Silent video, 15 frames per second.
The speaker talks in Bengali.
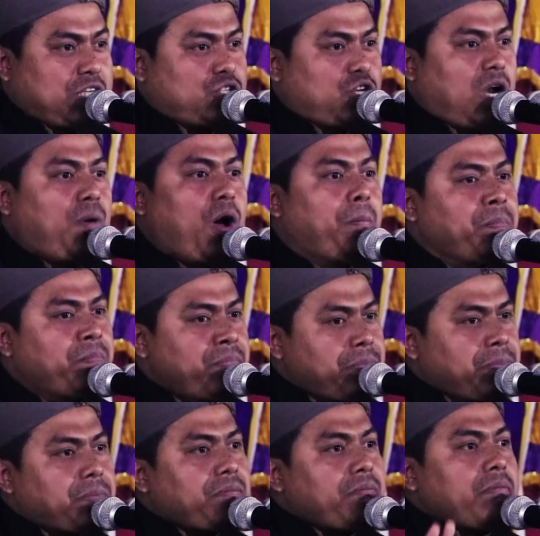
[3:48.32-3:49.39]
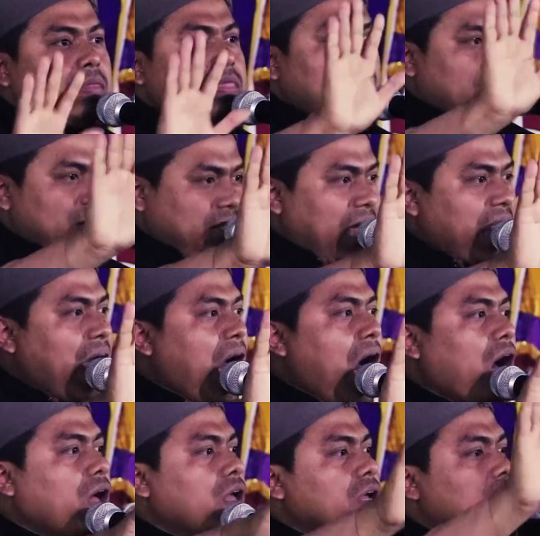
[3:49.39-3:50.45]
শেষ করব যারা
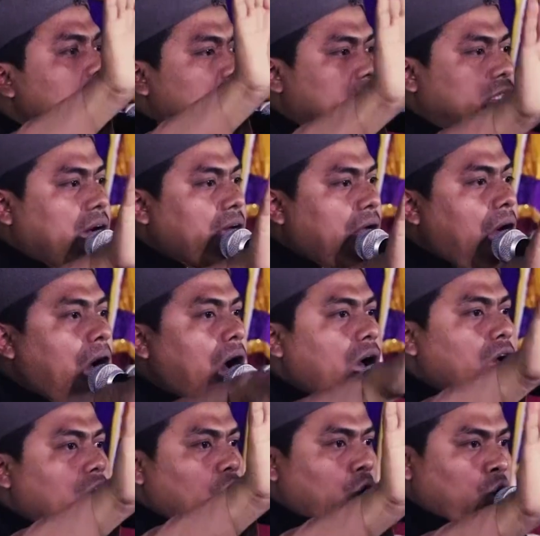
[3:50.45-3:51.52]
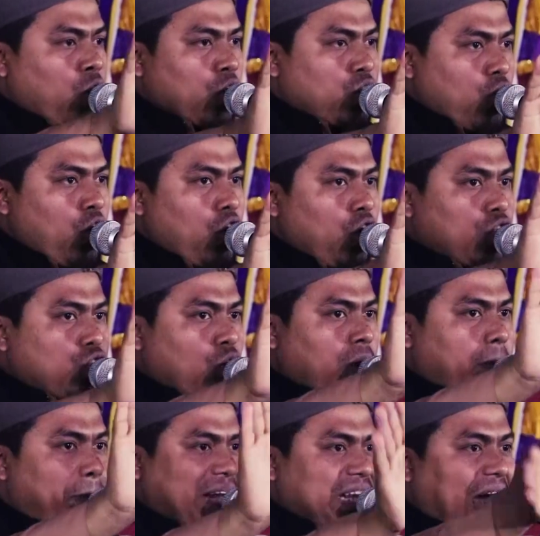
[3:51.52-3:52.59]
যারা নতুন নতুন
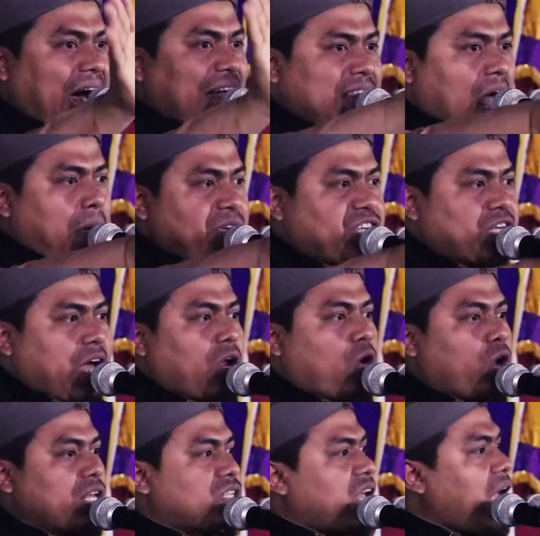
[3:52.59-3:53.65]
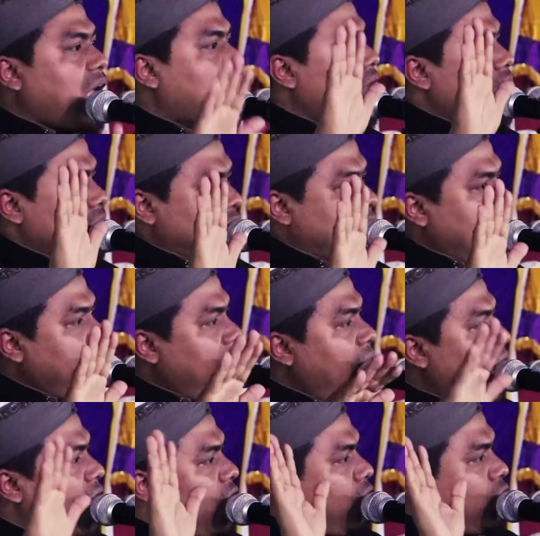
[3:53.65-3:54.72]
বেদাত আবিষ্কার করেছে যারা
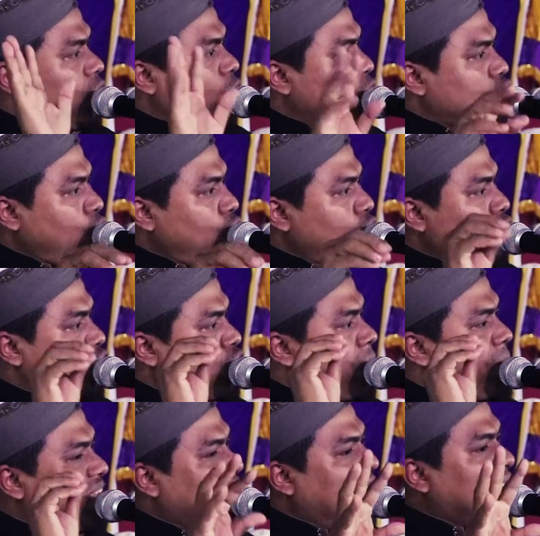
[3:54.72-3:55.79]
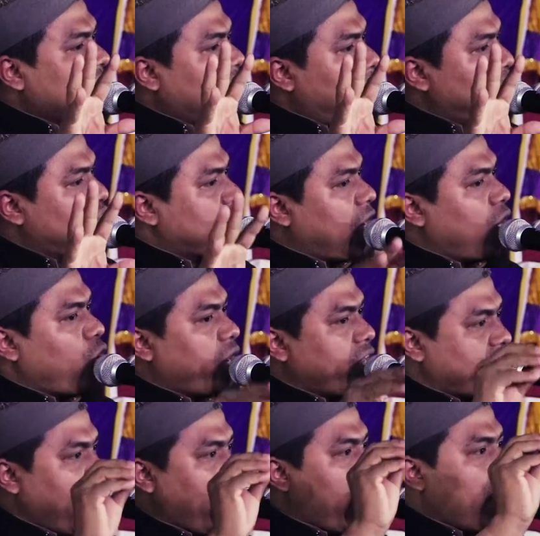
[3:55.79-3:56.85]
নতুন নতুন বেদাত আবিষ্কার
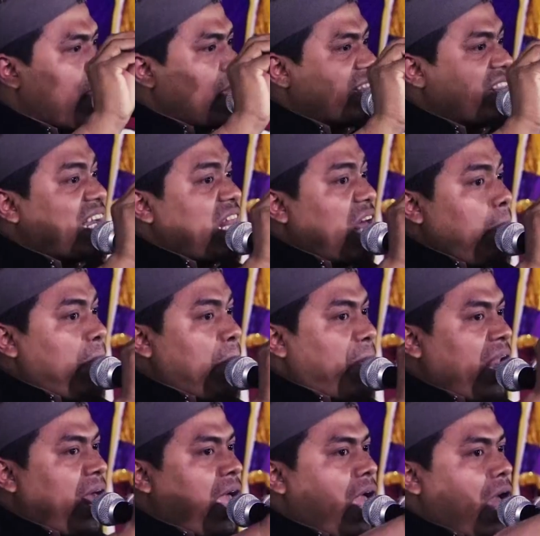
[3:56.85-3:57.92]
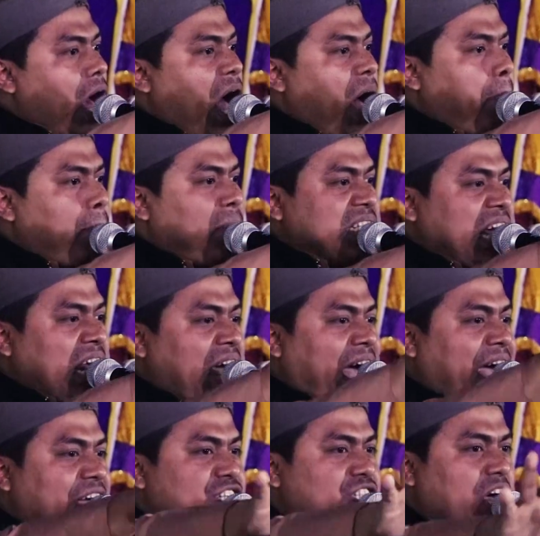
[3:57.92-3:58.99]
করেছে তাদের ব্যাপারে আম্মাদান
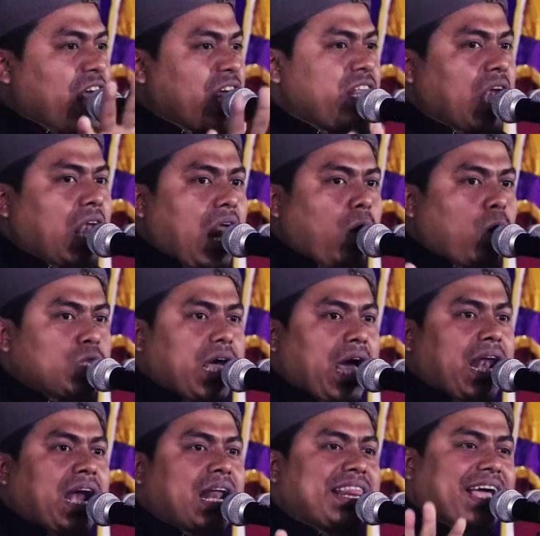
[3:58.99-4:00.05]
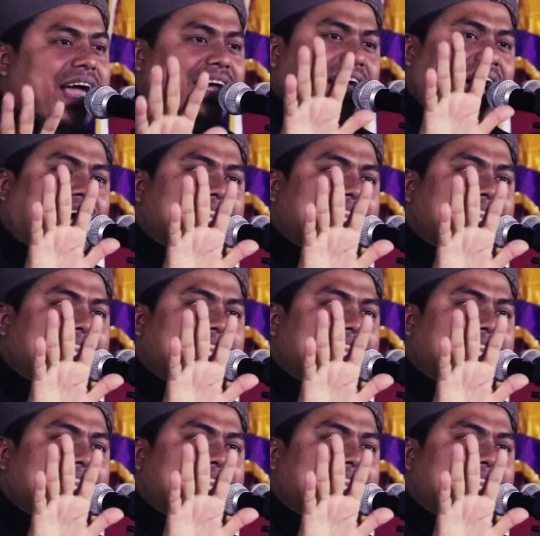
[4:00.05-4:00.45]
আয়েশা রাদিয়াল্লাহু তাআলা থেকে একটা